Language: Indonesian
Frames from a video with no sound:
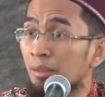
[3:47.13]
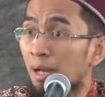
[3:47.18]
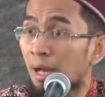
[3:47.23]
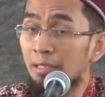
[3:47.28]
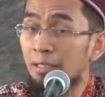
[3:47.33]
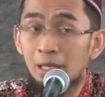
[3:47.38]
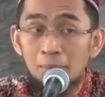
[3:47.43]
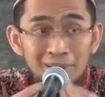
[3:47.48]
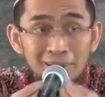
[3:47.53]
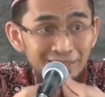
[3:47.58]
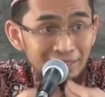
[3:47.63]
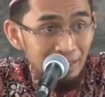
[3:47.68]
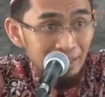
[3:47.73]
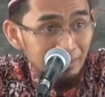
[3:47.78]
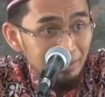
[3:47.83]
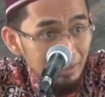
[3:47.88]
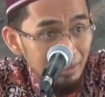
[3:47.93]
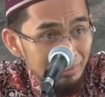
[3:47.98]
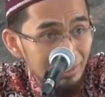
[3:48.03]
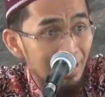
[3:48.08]
Ada bagian
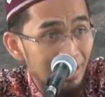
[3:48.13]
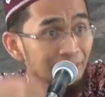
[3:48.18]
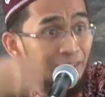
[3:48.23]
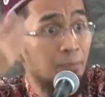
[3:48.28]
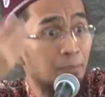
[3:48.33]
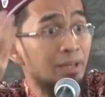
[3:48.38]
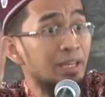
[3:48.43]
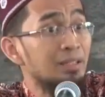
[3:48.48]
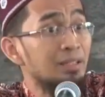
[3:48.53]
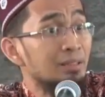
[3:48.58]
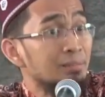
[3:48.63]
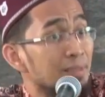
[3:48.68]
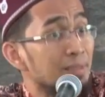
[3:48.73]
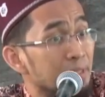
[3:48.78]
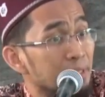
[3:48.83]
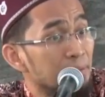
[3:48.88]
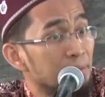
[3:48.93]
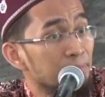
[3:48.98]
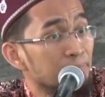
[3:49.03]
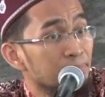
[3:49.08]
kita, ada bagian
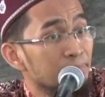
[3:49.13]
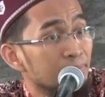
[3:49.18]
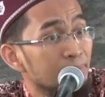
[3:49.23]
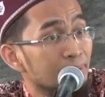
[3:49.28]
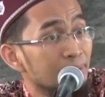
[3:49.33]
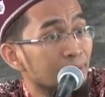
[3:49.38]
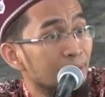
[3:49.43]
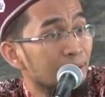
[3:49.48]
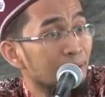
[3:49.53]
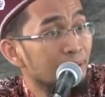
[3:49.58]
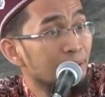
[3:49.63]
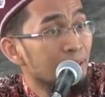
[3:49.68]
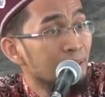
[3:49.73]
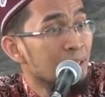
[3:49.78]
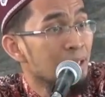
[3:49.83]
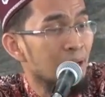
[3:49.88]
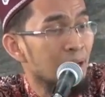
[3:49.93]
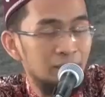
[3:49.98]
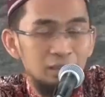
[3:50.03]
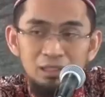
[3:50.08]
Allah. Ya.
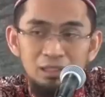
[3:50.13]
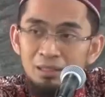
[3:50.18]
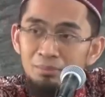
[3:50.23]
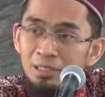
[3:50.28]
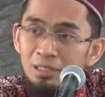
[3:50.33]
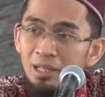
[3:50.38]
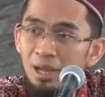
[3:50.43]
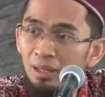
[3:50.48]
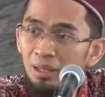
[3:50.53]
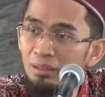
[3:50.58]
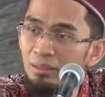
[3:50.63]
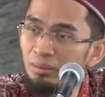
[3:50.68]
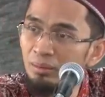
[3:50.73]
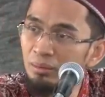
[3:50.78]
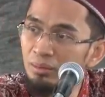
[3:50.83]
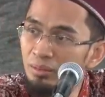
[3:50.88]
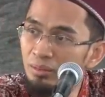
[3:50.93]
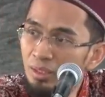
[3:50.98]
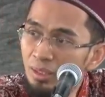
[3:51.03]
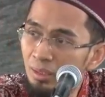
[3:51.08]
Kata Nabi di hadis
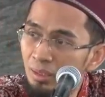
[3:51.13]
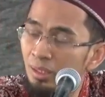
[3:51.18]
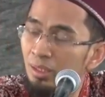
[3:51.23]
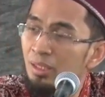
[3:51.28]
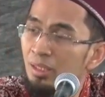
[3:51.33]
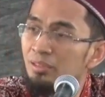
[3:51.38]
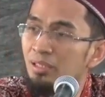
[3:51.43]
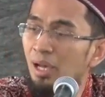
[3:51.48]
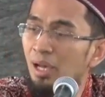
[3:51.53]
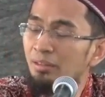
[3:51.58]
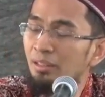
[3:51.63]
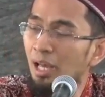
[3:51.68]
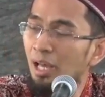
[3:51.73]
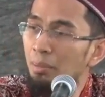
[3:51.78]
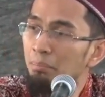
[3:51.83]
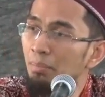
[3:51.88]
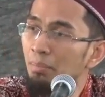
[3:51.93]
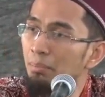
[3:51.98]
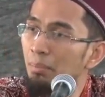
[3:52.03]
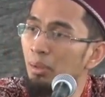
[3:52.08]
Qudsi, saat
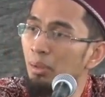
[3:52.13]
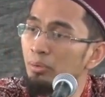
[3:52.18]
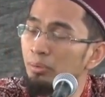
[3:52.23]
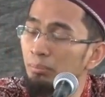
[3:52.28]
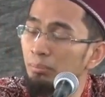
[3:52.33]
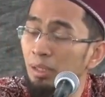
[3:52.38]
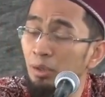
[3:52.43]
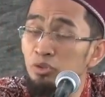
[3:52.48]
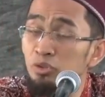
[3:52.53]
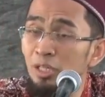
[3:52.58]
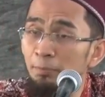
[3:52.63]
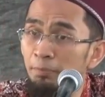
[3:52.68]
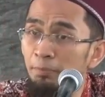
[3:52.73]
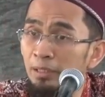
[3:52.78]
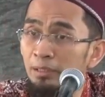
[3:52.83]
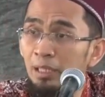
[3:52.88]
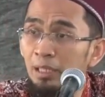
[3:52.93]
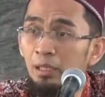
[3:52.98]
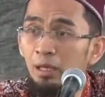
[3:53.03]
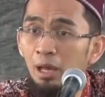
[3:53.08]
hamba
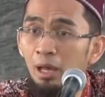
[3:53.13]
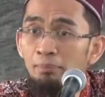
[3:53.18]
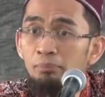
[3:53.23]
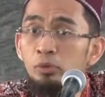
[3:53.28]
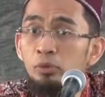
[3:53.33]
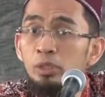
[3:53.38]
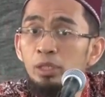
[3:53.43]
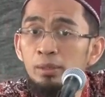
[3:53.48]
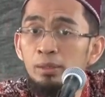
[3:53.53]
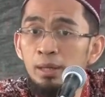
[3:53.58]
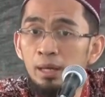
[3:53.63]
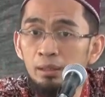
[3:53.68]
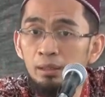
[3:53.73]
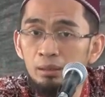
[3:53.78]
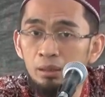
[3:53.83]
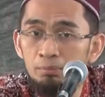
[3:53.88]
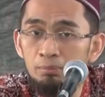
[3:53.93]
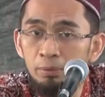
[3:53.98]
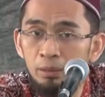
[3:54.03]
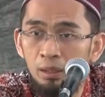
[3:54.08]
mengucapkan Alhamdulillahi
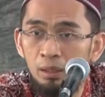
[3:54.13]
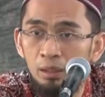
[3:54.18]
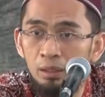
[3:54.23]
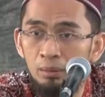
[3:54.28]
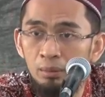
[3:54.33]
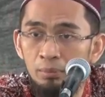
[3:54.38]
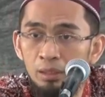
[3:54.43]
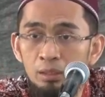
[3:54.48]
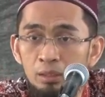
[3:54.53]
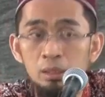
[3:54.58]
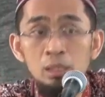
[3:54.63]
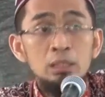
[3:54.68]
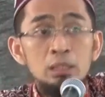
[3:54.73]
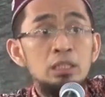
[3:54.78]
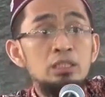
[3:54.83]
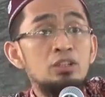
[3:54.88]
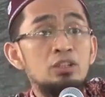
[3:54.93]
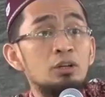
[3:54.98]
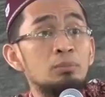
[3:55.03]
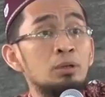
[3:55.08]
Rabbil Alamin,
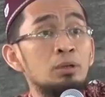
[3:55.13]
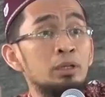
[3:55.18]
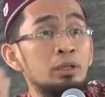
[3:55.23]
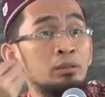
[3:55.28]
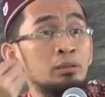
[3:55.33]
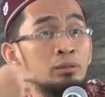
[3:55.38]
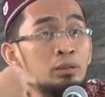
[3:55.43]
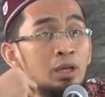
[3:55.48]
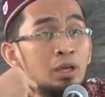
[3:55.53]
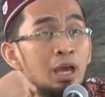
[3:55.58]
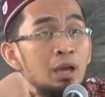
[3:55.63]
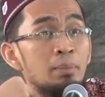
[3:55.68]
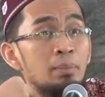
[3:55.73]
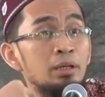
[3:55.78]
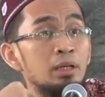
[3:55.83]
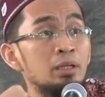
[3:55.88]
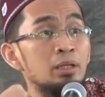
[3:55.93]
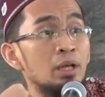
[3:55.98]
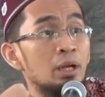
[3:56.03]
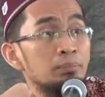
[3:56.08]
dijawab oleh Allah
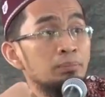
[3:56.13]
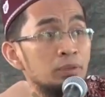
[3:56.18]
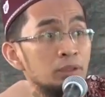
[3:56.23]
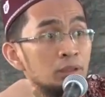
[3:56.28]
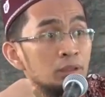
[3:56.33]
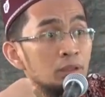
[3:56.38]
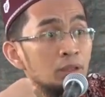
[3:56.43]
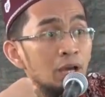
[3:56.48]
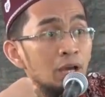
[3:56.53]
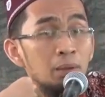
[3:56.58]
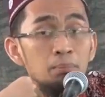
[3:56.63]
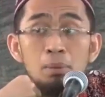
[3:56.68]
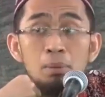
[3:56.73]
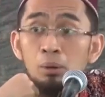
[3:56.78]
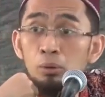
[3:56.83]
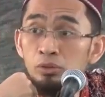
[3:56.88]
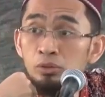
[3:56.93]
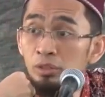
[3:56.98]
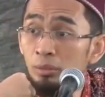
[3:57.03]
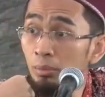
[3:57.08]
Hamadani Abdi.
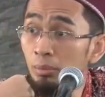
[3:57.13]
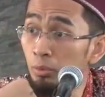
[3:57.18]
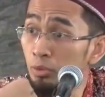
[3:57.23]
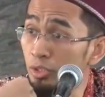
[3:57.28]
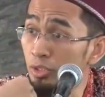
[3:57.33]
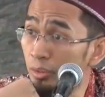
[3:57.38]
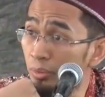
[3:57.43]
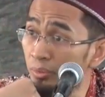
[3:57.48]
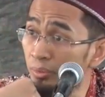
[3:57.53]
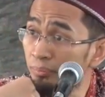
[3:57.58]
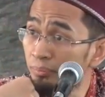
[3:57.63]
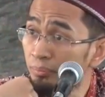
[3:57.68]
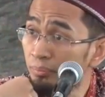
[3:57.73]
Hambaku sedang memujiku.